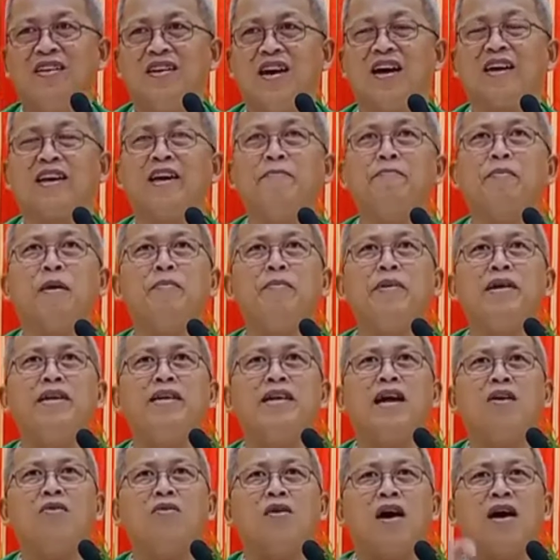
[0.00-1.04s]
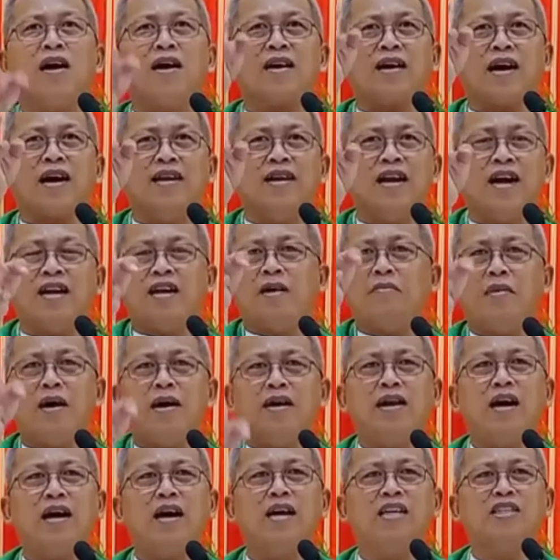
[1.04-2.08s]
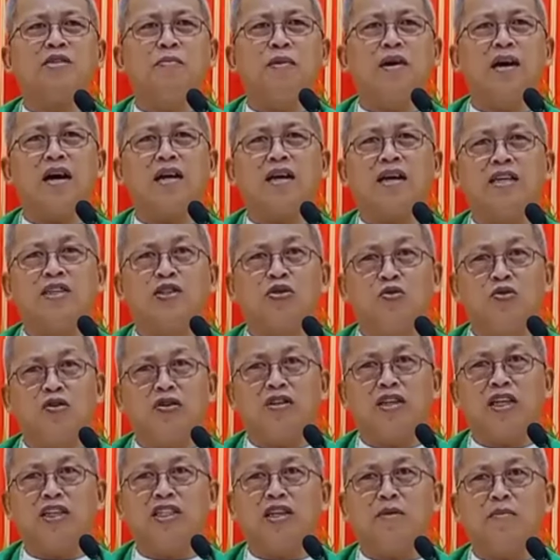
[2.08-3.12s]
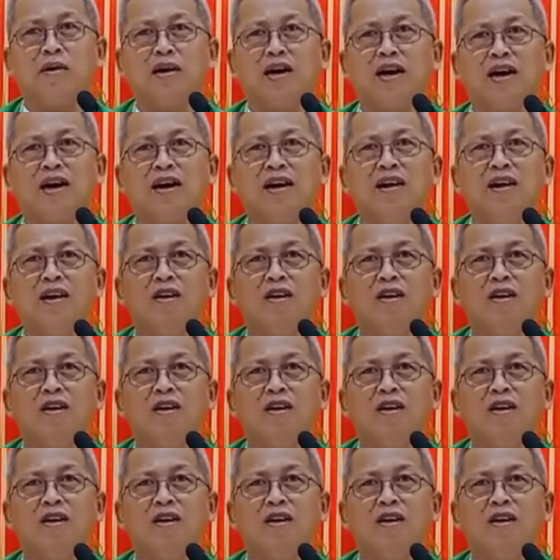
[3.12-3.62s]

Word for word: Ang gipaminaw, ang kana namang naas mga gisulti sa mga